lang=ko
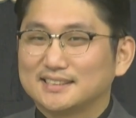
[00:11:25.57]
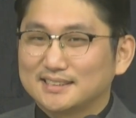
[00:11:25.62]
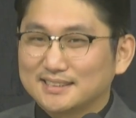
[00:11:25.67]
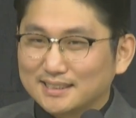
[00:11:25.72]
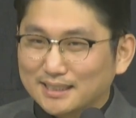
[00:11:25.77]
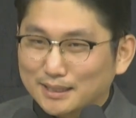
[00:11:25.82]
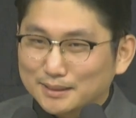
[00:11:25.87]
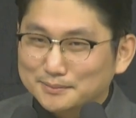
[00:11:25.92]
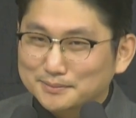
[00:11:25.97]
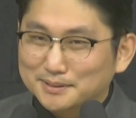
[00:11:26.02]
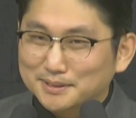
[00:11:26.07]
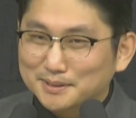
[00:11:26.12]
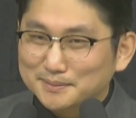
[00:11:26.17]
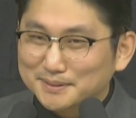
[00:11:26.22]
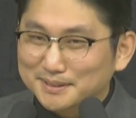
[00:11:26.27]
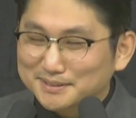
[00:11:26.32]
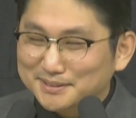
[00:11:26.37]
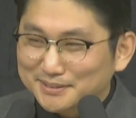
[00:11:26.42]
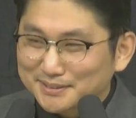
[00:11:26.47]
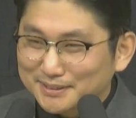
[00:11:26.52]
아브라함이
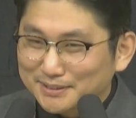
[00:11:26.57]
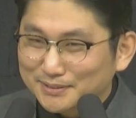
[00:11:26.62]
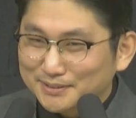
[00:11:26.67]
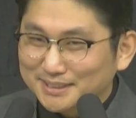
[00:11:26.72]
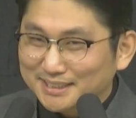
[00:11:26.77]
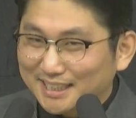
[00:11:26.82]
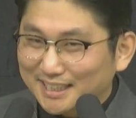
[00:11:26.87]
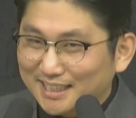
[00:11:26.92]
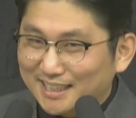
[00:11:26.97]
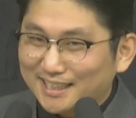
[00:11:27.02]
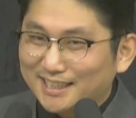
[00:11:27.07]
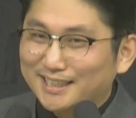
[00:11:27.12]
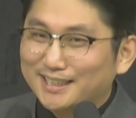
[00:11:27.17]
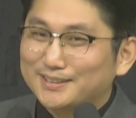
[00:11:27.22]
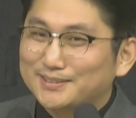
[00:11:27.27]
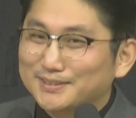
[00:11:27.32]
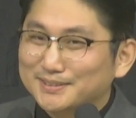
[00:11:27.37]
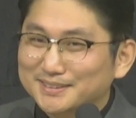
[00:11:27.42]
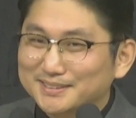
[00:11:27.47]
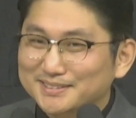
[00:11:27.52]
했던 대로
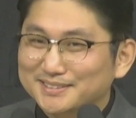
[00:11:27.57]
그대로는